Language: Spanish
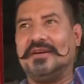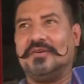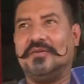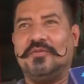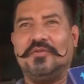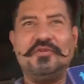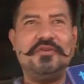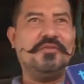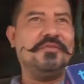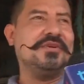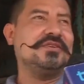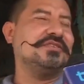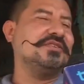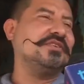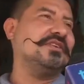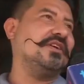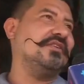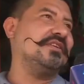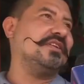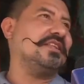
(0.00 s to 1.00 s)
como lo
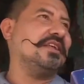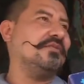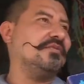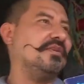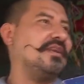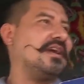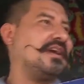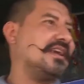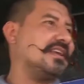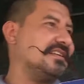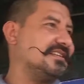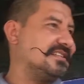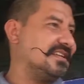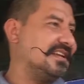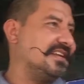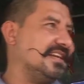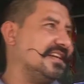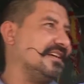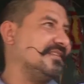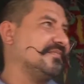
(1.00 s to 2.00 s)
mencioné ahorita, en una
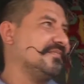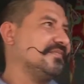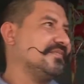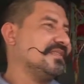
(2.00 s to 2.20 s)
carnicería.